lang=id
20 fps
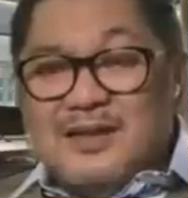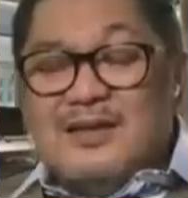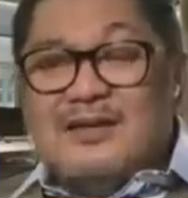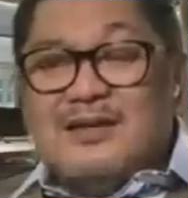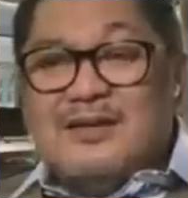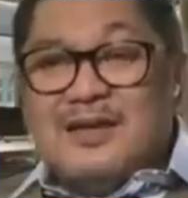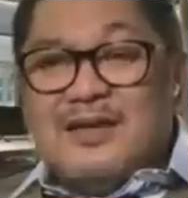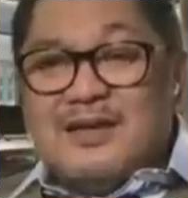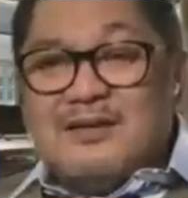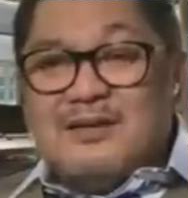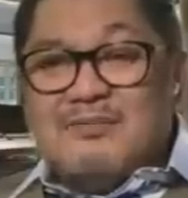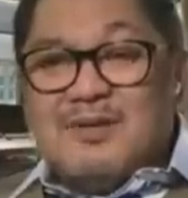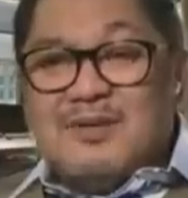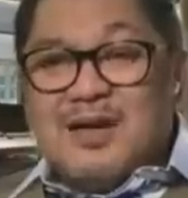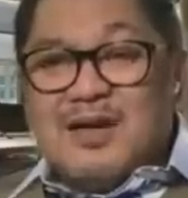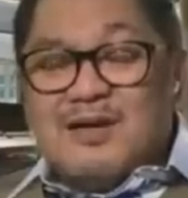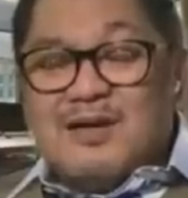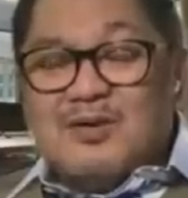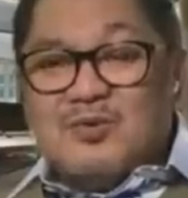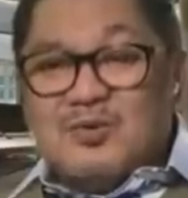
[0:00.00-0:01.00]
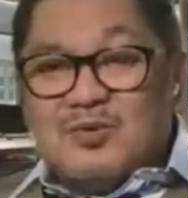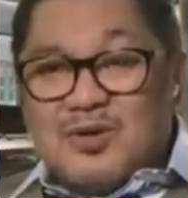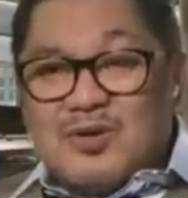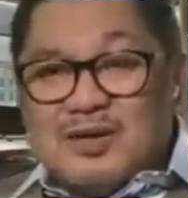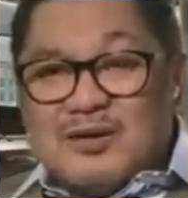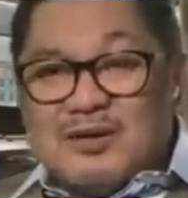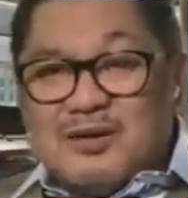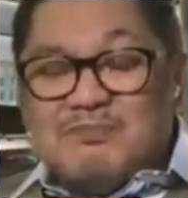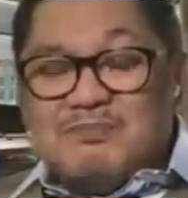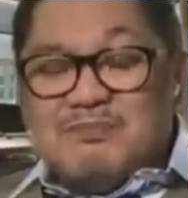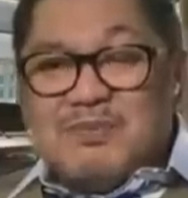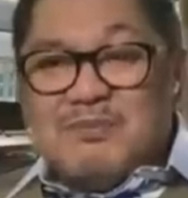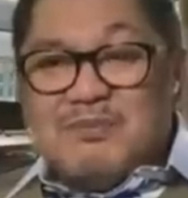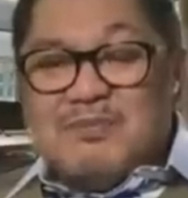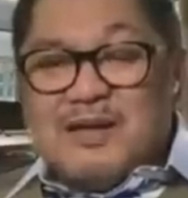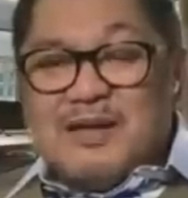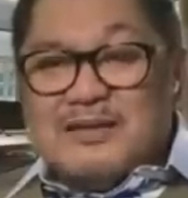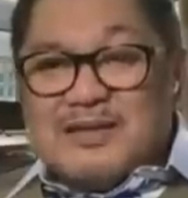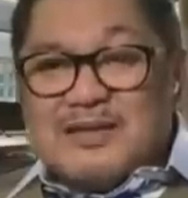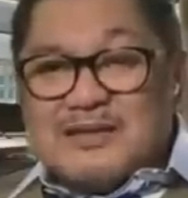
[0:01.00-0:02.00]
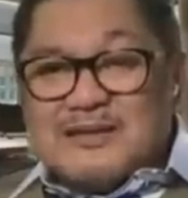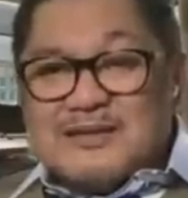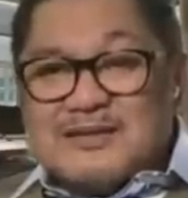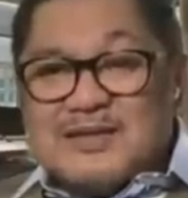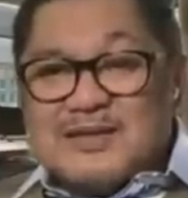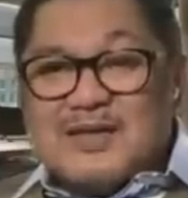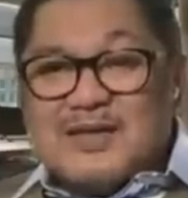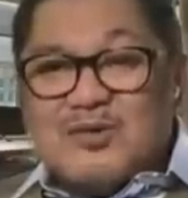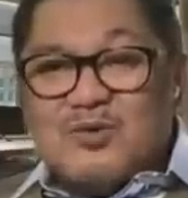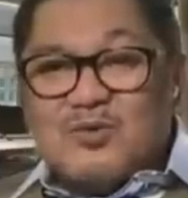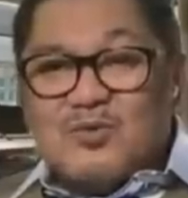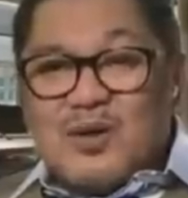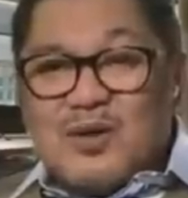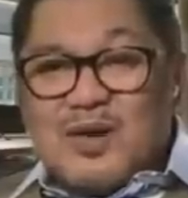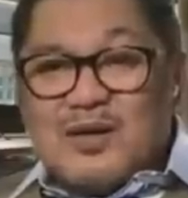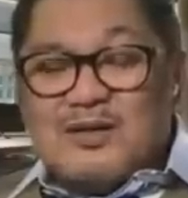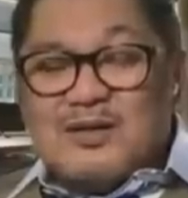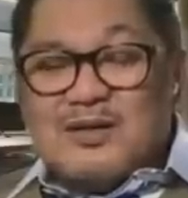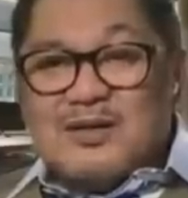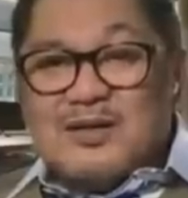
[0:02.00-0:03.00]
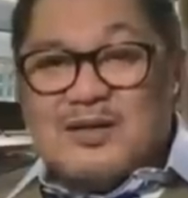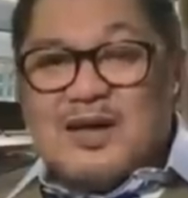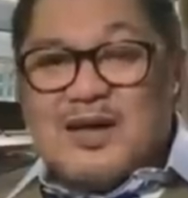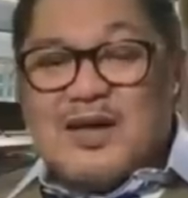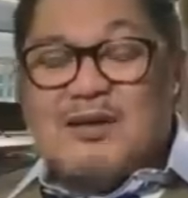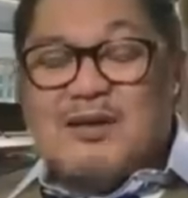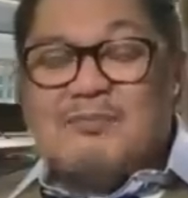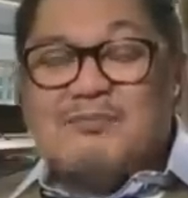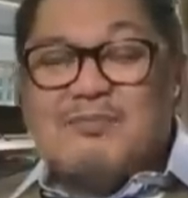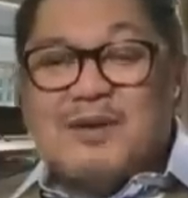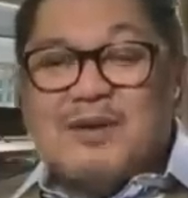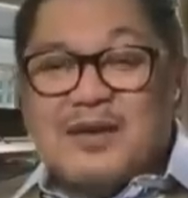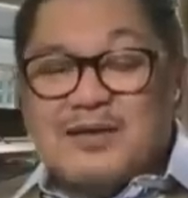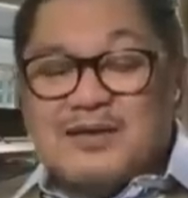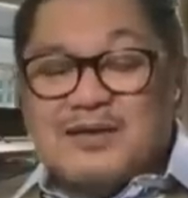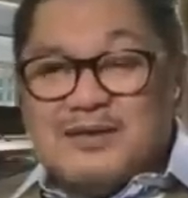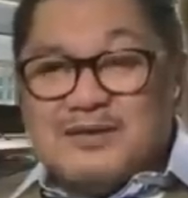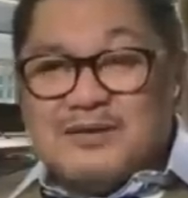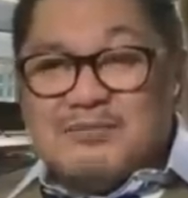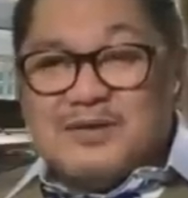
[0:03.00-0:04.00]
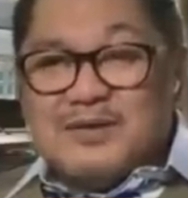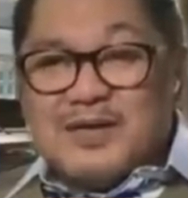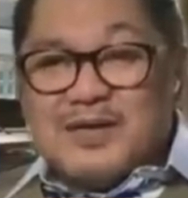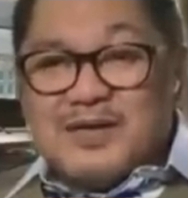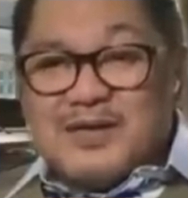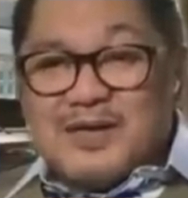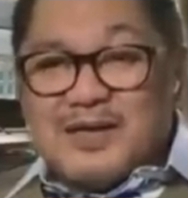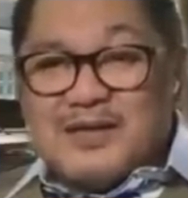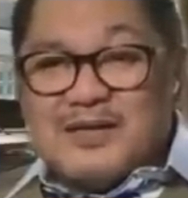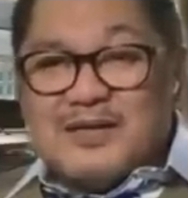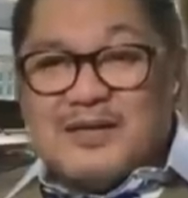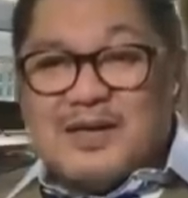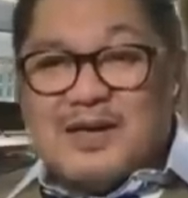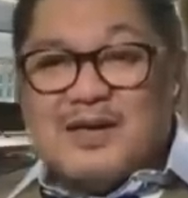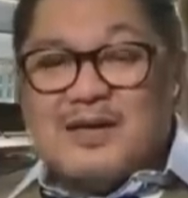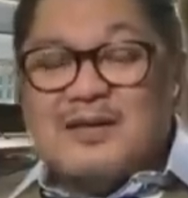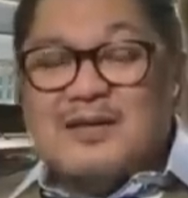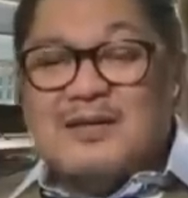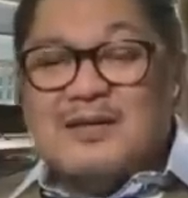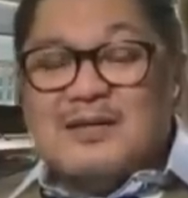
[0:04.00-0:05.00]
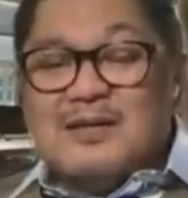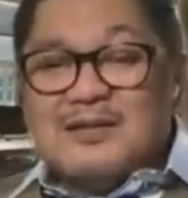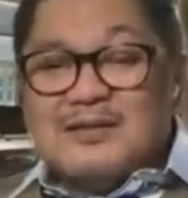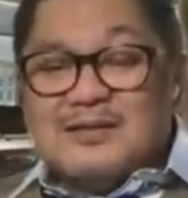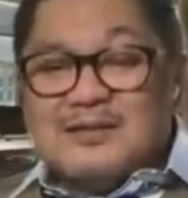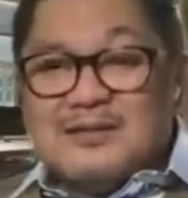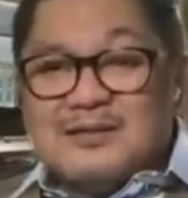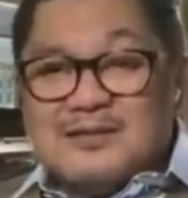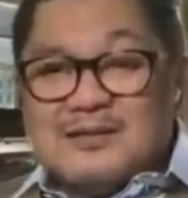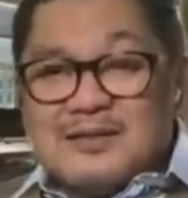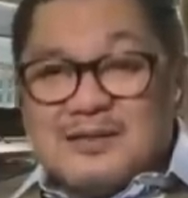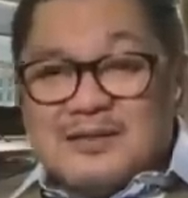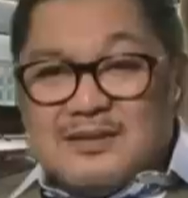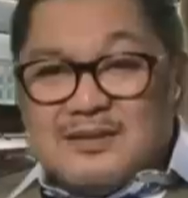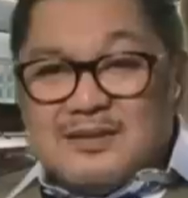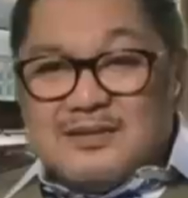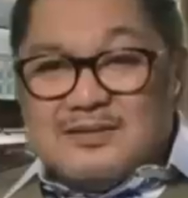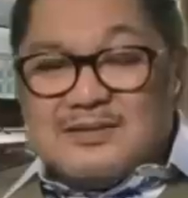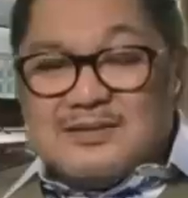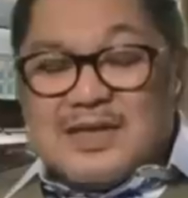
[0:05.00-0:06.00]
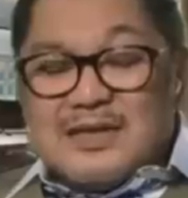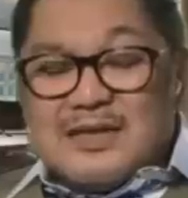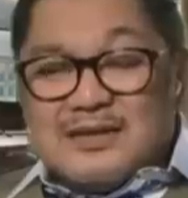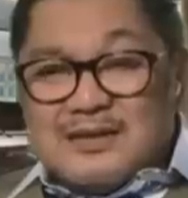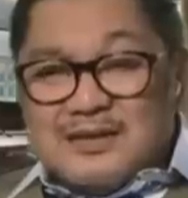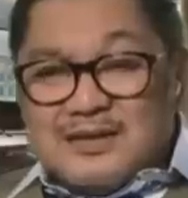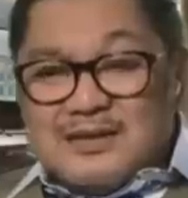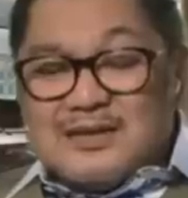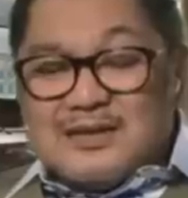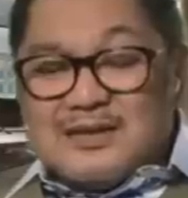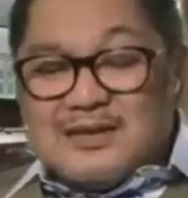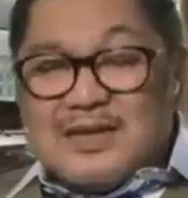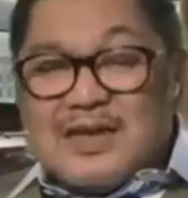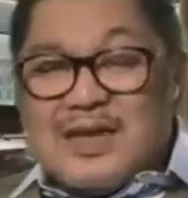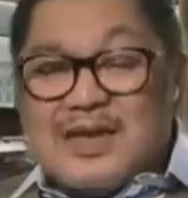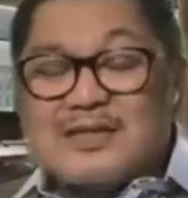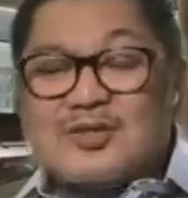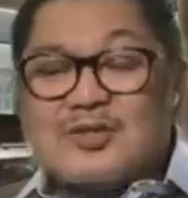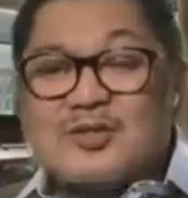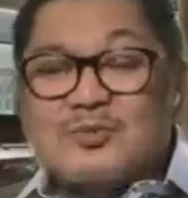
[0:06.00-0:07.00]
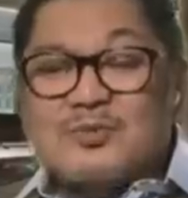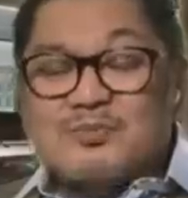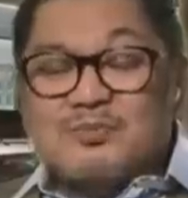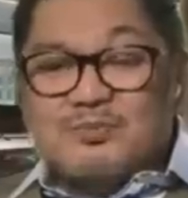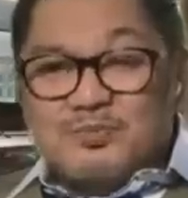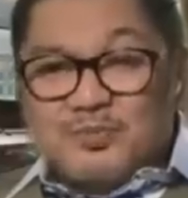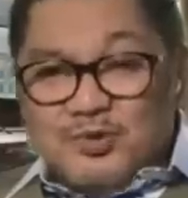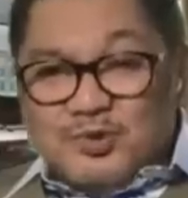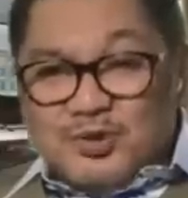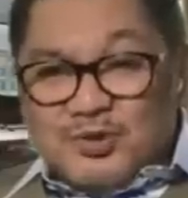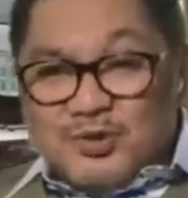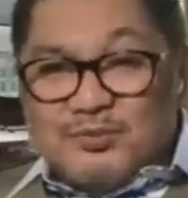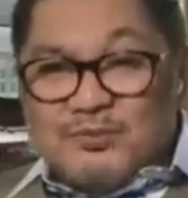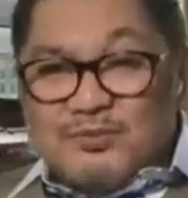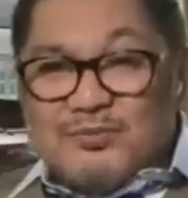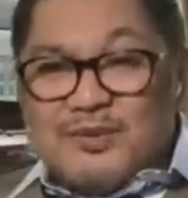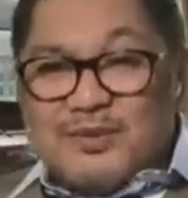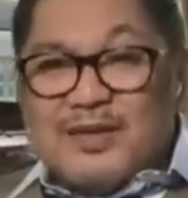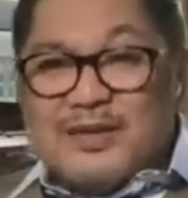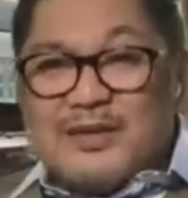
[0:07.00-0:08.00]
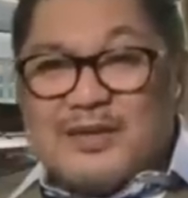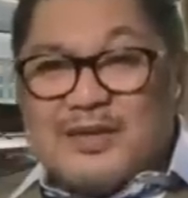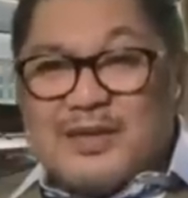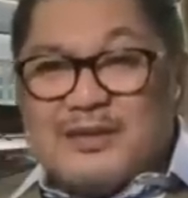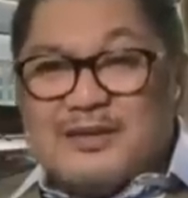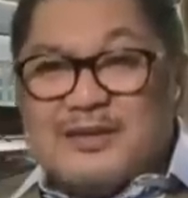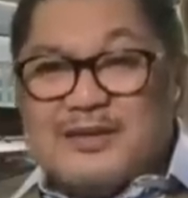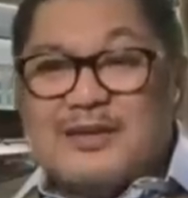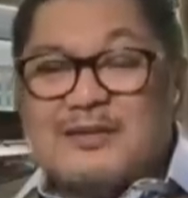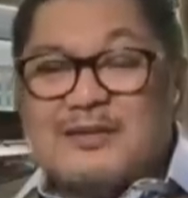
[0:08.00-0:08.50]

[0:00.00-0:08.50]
dan melakukan pembatasan ruang gerak bagi mereka yang eh, sakit ataupun mereka yang